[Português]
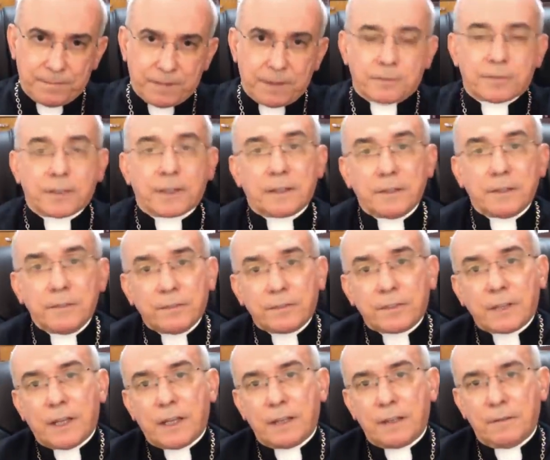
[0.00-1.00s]
isso é tão
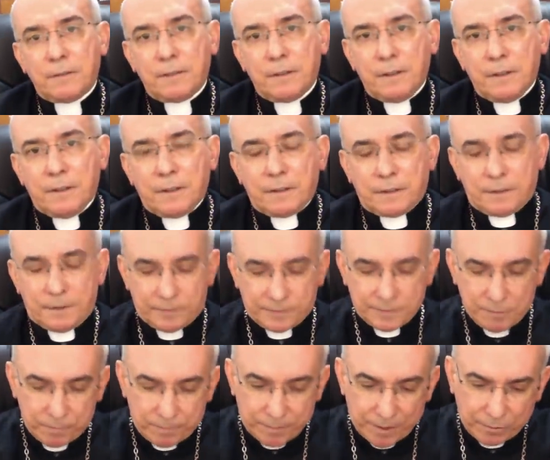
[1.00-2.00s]
sério, que
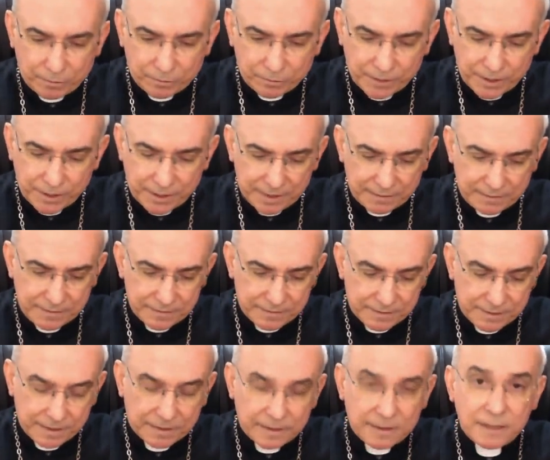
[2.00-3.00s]
São Paulo chega a
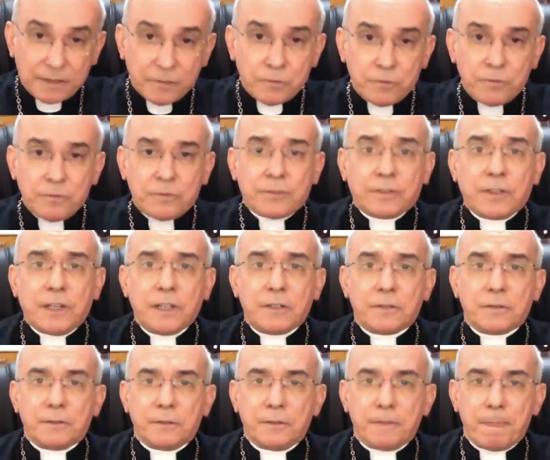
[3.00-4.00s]
dizer que o
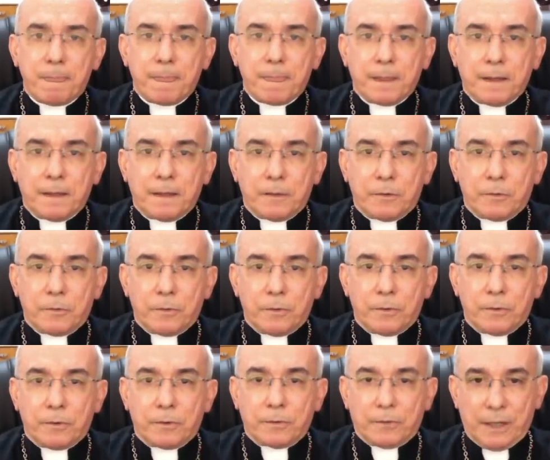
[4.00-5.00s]
Senhor,
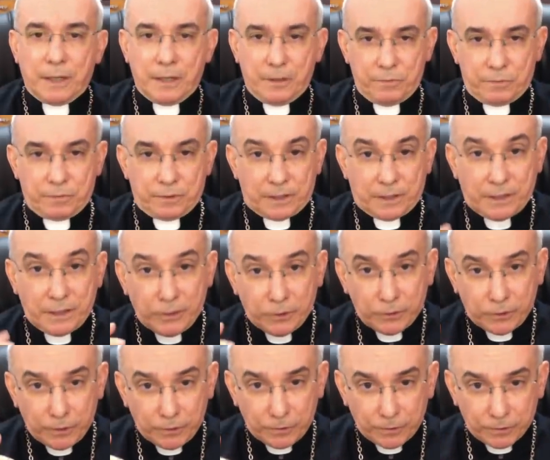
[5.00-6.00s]
né, o
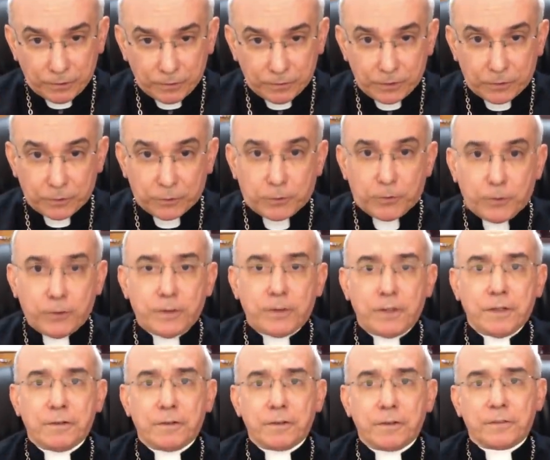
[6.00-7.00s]
Kyrios, e
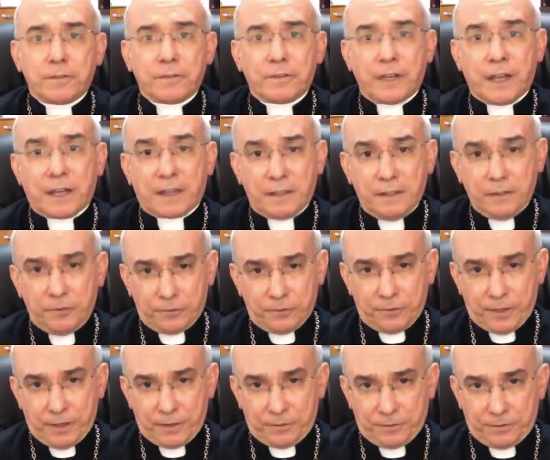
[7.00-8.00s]
Kyrios é
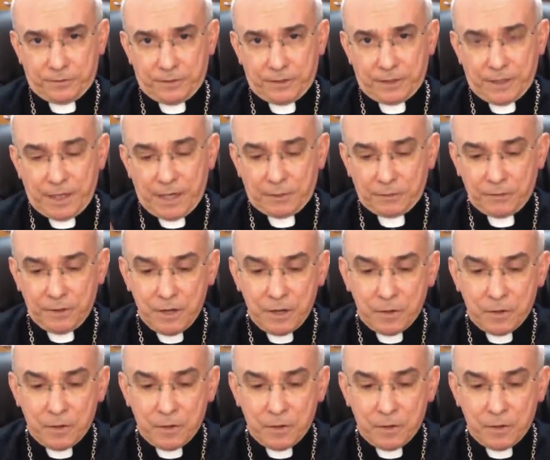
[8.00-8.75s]
Cristo ressuscitado,